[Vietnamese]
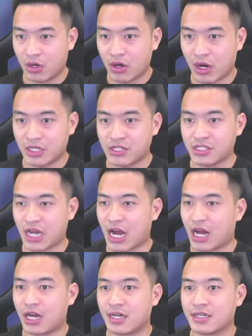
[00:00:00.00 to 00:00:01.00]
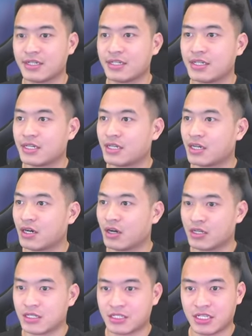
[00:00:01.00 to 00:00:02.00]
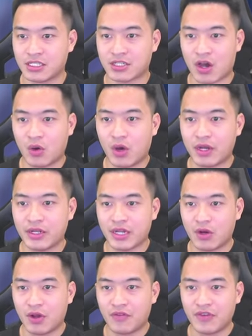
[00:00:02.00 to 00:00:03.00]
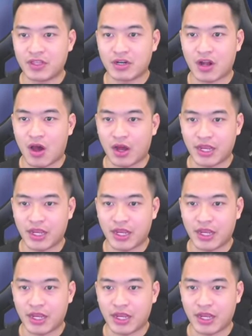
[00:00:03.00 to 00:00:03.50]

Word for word: được cái chứ nhở Xịn sò luôn, nhận luôn vị tướng đỏ anh